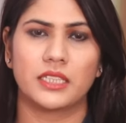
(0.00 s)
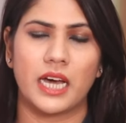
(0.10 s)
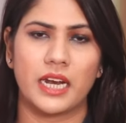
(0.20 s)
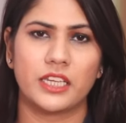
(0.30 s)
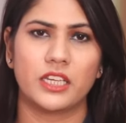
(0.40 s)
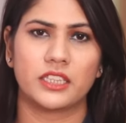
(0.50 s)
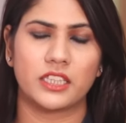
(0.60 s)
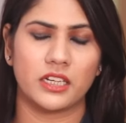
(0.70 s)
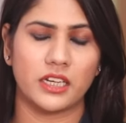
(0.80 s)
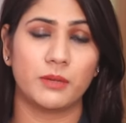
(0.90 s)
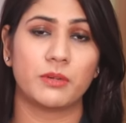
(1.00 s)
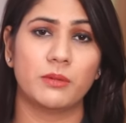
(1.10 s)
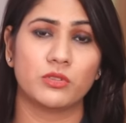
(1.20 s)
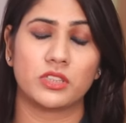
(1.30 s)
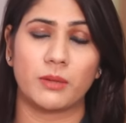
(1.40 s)
धारा की करीब
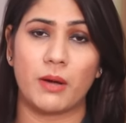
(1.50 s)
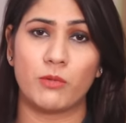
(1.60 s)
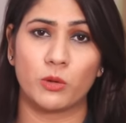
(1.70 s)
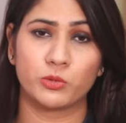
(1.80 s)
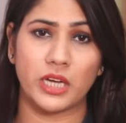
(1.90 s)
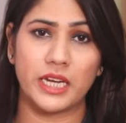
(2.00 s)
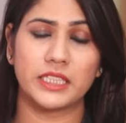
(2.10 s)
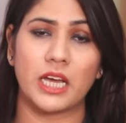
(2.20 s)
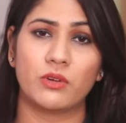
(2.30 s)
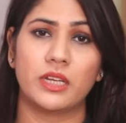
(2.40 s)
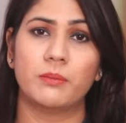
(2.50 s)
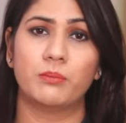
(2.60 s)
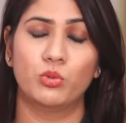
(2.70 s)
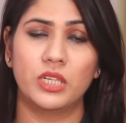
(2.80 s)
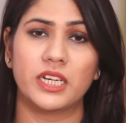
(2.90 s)
करीब जो तमाम औपचारिकता है उन्हें
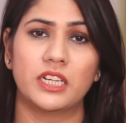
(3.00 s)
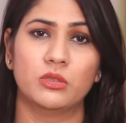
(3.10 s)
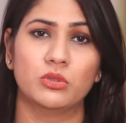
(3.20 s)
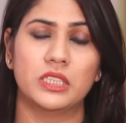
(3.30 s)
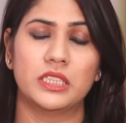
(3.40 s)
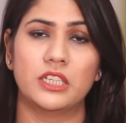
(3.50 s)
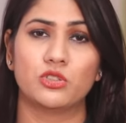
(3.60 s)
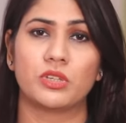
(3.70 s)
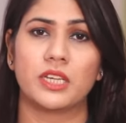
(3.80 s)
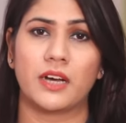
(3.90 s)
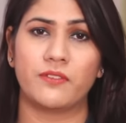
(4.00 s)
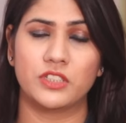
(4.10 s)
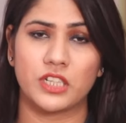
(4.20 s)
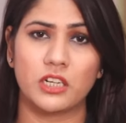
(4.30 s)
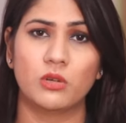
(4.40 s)
पूरी करनी होती थी जो कि
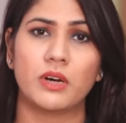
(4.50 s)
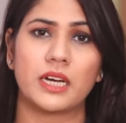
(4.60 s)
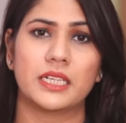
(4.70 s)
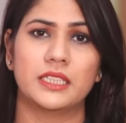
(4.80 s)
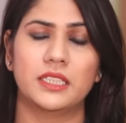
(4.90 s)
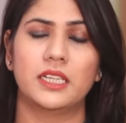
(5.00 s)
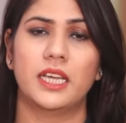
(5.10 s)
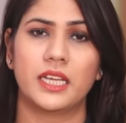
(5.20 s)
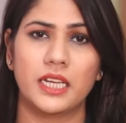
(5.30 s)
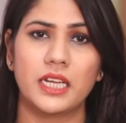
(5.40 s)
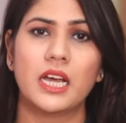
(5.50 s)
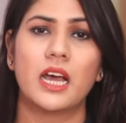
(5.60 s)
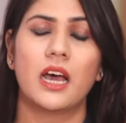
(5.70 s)
काफ़ी जटिल हुआ करती थी लेकिन